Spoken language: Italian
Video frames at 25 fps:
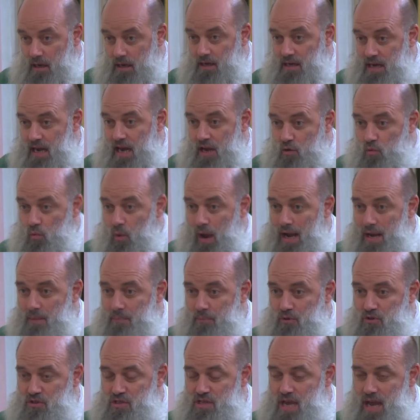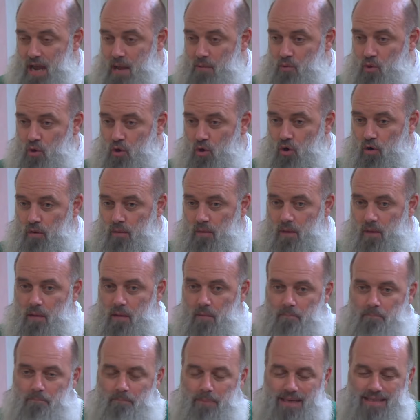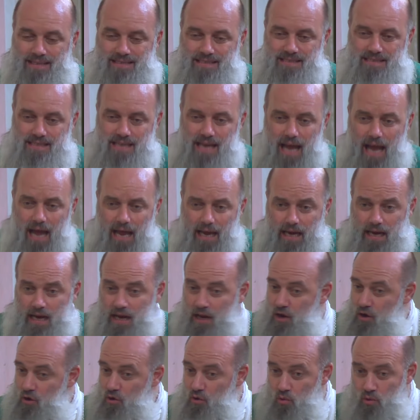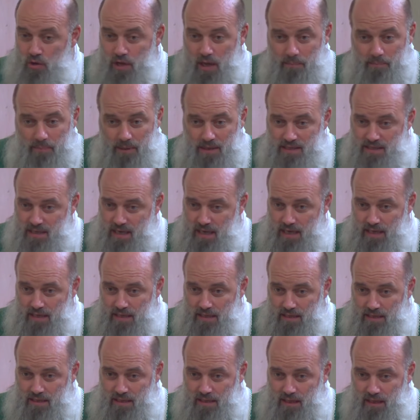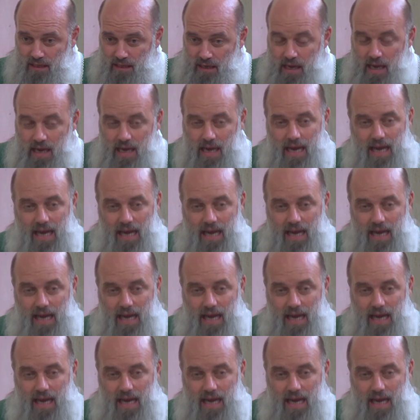nel quale possiamo passare, Lui è presente.